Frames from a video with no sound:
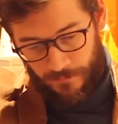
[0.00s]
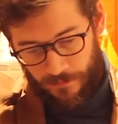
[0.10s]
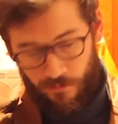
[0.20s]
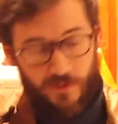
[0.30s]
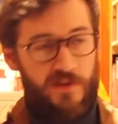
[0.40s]

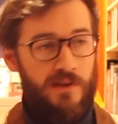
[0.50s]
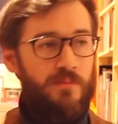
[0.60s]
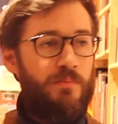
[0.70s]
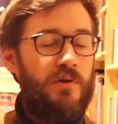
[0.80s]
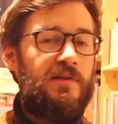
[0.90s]
Donc c'est
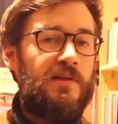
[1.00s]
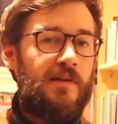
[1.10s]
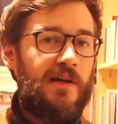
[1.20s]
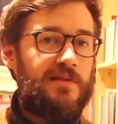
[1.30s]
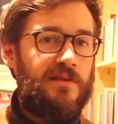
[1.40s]
une politique
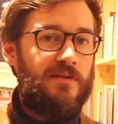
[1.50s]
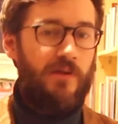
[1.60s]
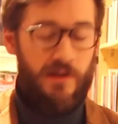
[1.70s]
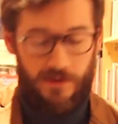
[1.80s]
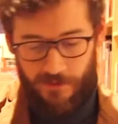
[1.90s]
raciste
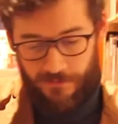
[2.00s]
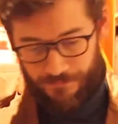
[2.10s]
en réalité.